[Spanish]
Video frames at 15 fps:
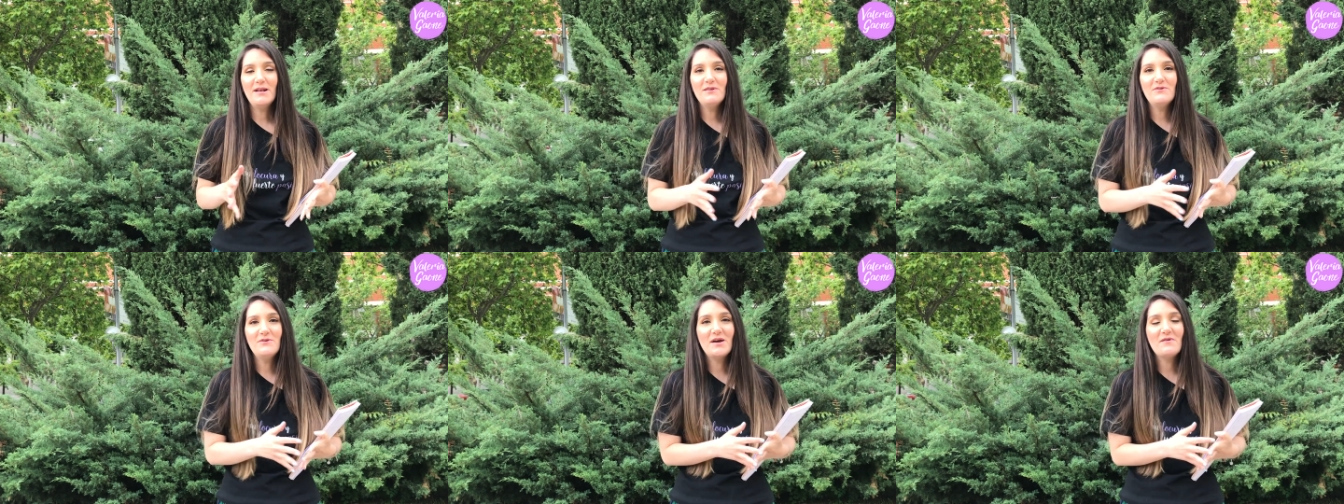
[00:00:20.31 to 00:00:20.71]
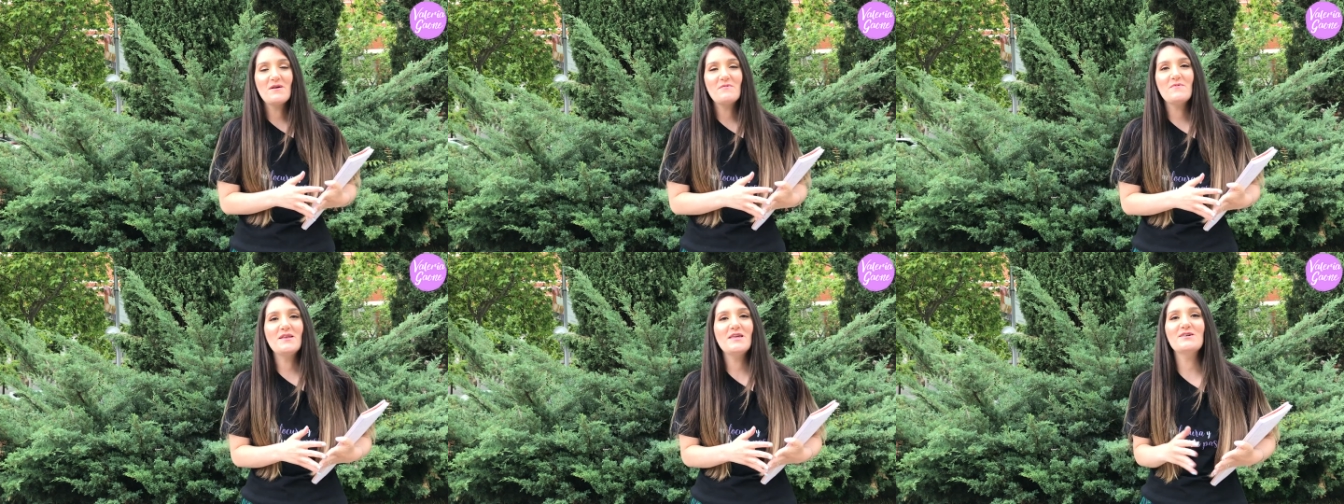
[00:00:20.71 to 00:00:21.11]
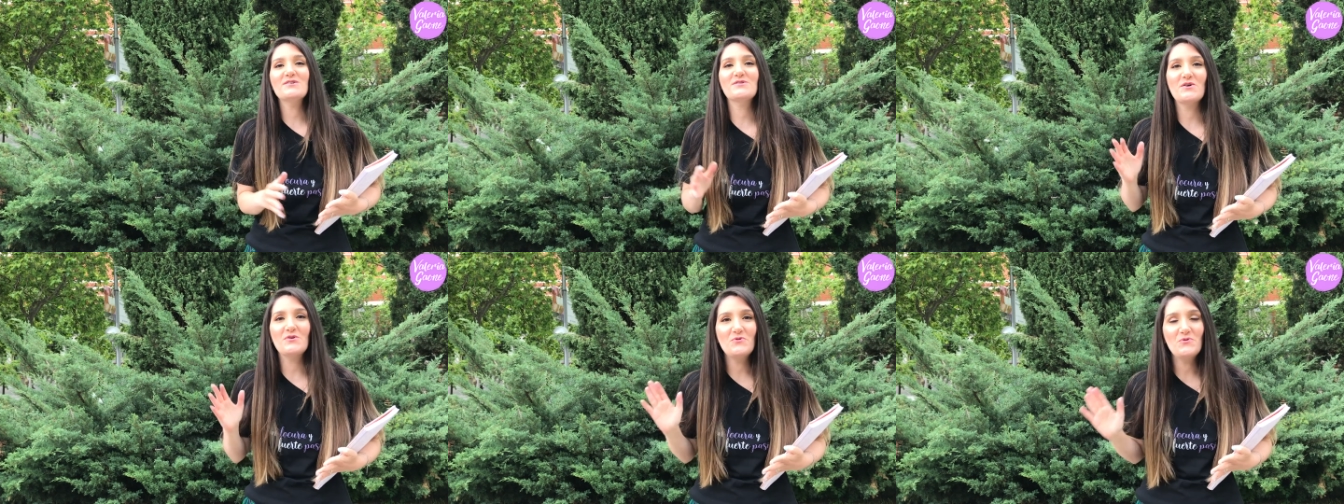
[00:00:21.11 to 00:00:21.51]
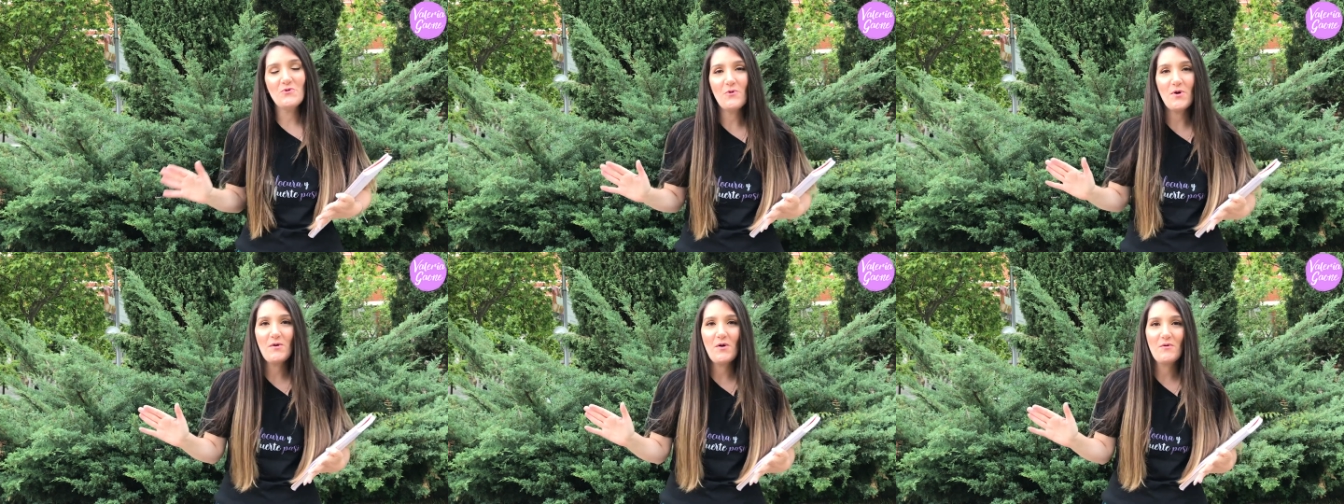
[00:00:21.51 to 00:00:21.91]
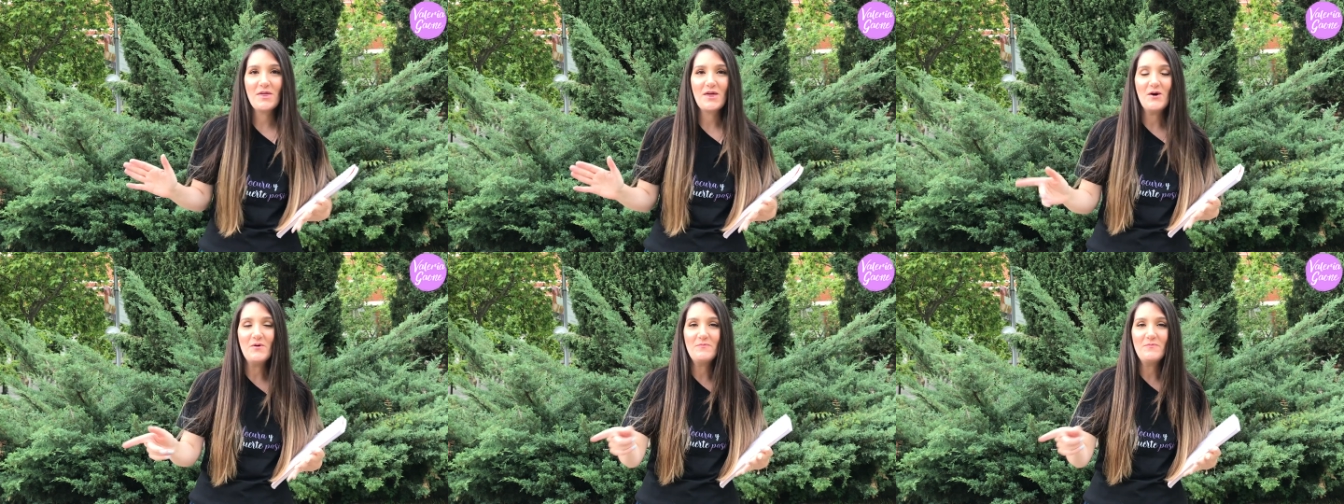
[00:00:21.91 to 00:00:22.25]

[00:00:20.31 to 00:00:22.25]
Hola bienvenidos a un nuevo video.